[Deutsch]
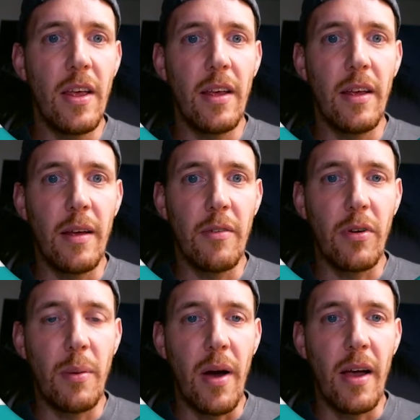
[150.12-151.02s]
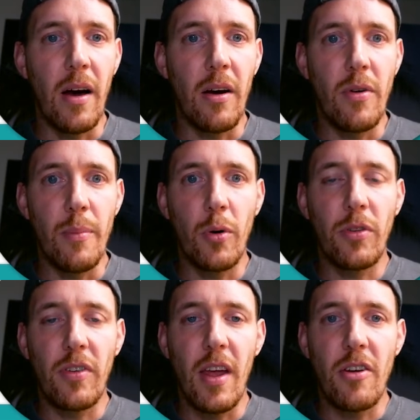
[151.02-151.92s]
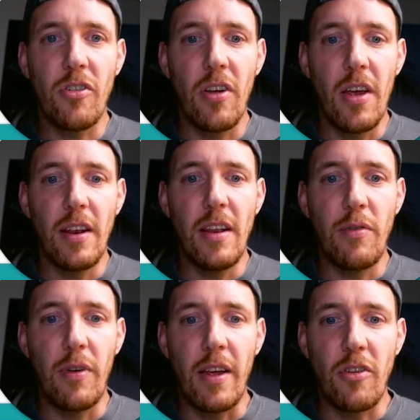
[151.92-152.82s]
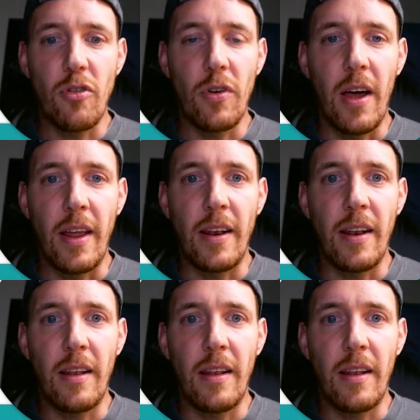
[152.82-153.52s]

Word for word: äh, von dem IR Remote Sketch nicht vielleicht schon ein,